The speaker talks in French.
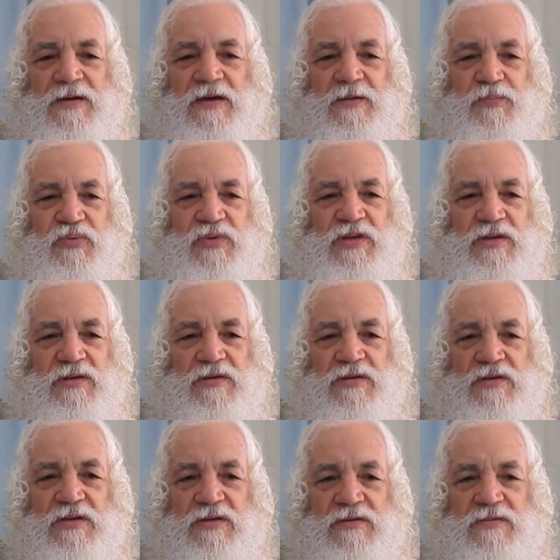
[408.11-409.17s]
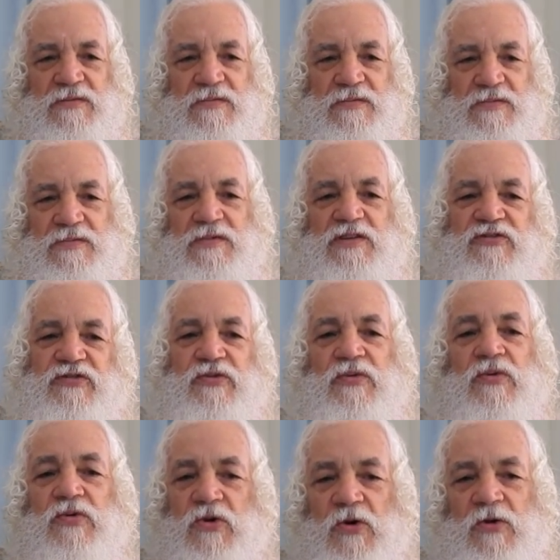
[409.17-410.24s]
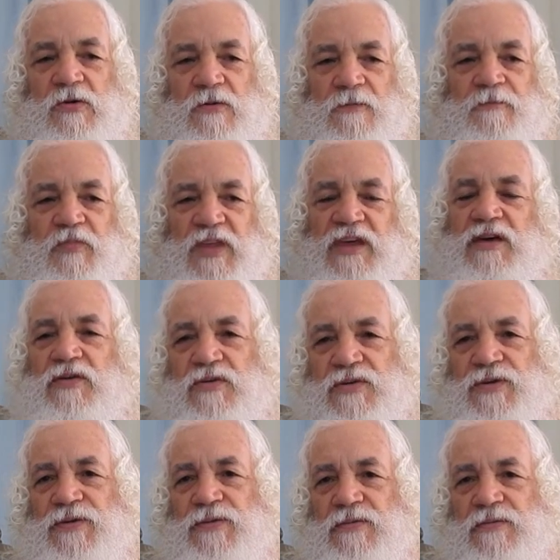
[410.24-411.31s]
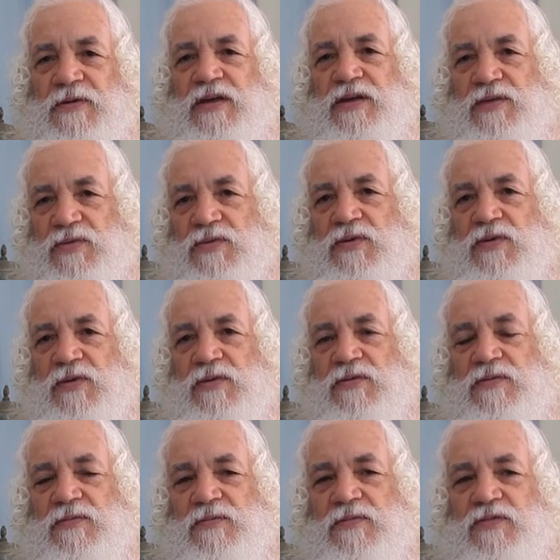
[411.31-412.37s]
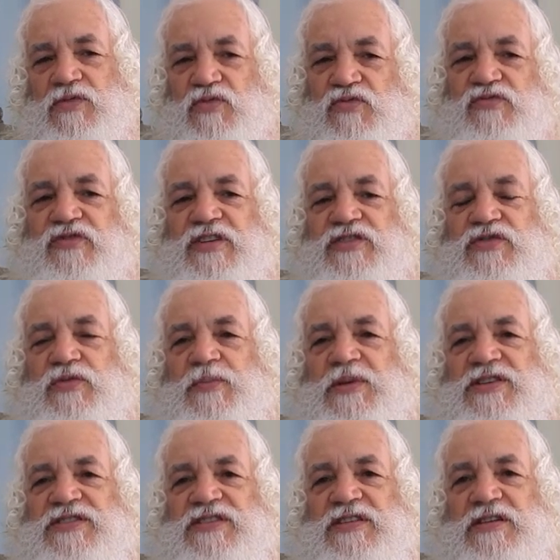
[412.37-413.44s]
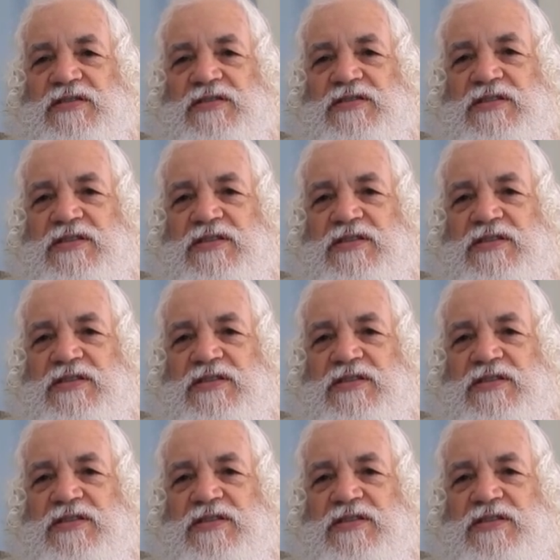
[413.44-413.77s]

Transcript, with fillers: Et puis, il faut encore et encore et encore trouver ce plaisir.